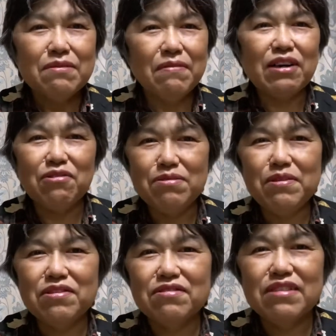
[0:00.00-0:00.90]
まあ恋
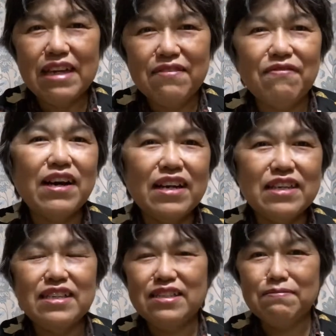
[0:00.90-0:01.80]
人とね別れ
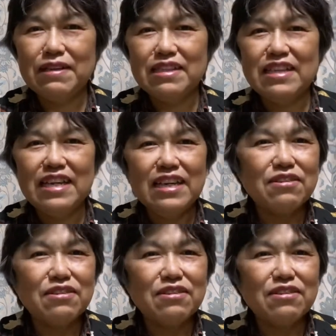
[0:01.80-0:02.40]
てしまって